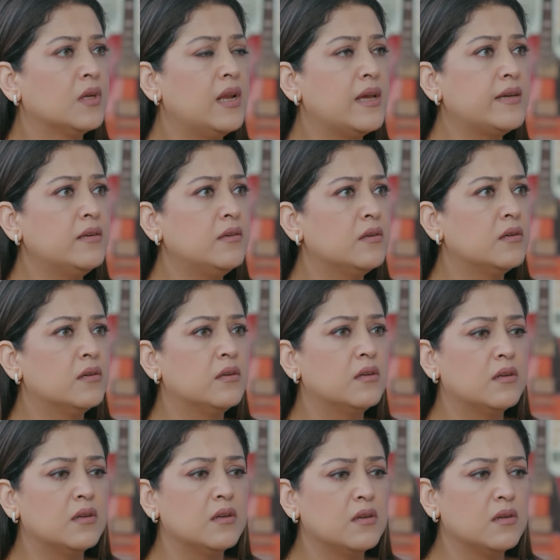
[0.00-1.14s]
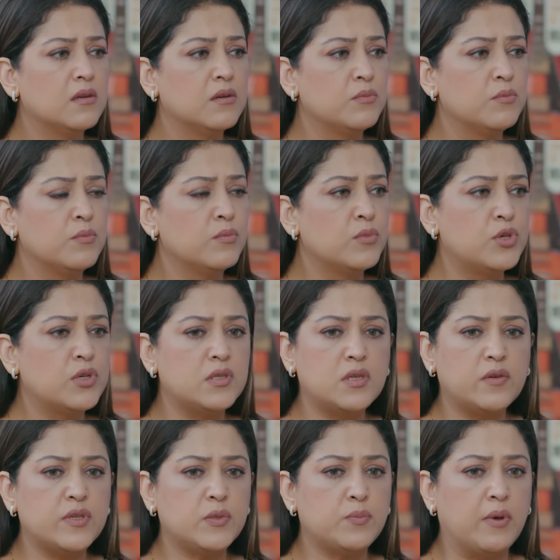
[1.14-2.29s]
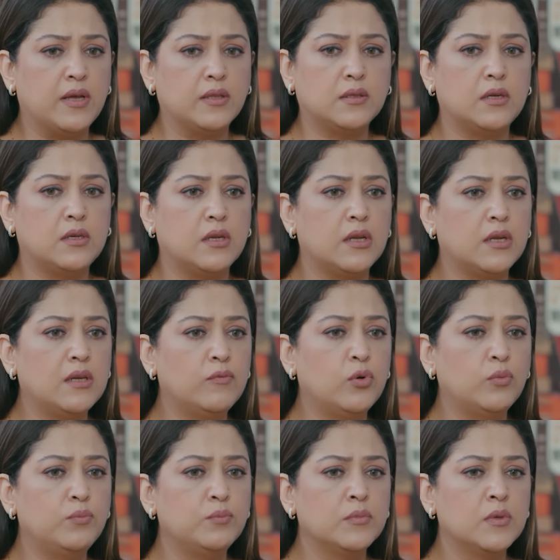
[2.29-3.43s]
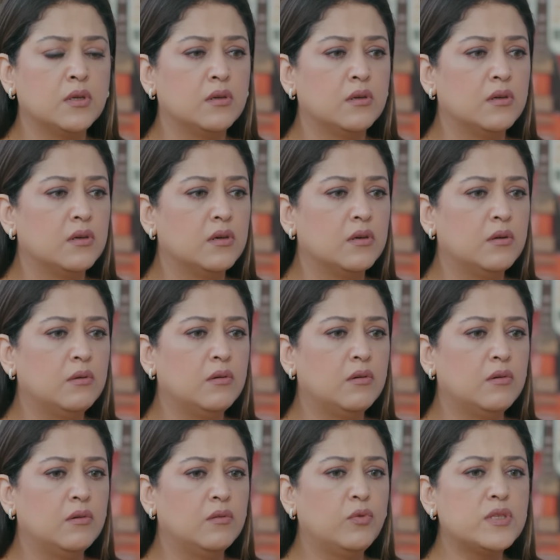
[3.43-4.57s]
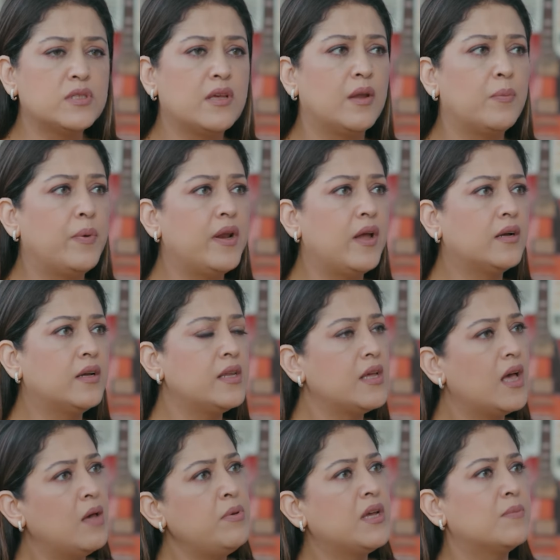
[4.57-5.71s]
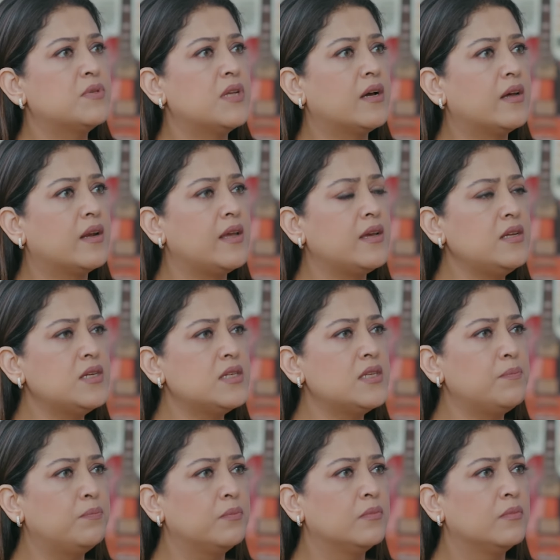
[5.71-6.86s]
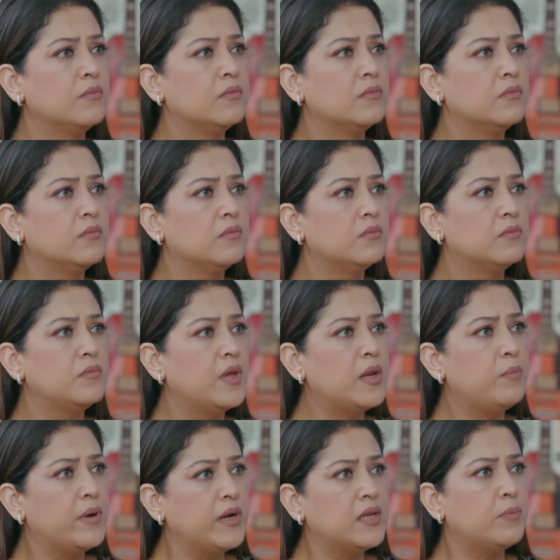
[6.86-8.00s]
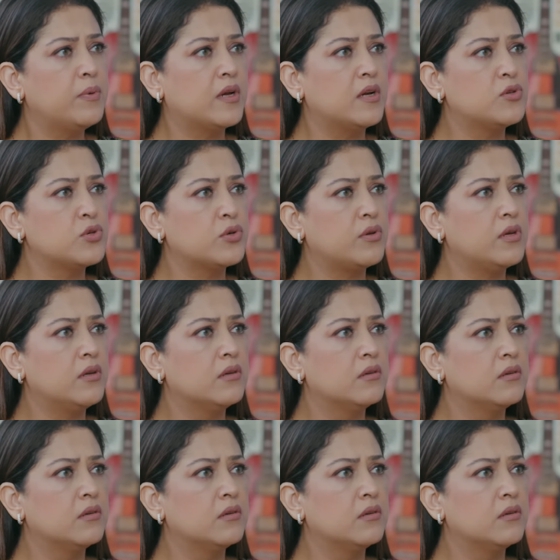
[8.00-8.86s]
लेकिन मुझे सिर्फ इस बात का डर है कि वो वो इस घर पर आकर यहां भी कब्जा कर लेगी जैसे मेरे बेटे पर कर चुकी है